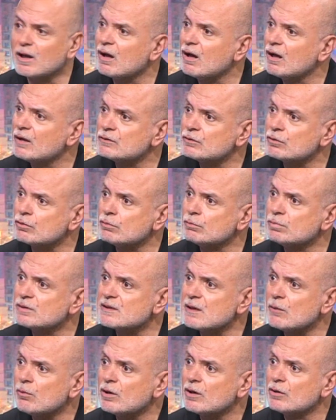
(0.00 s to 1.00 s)
خاطره
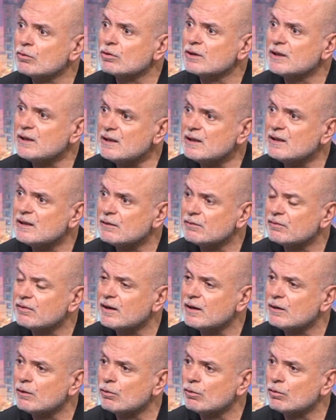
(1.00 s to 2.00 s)
بتصور انه كل اللي
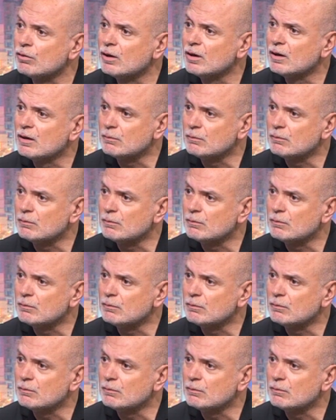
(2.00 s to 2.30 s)
فلوا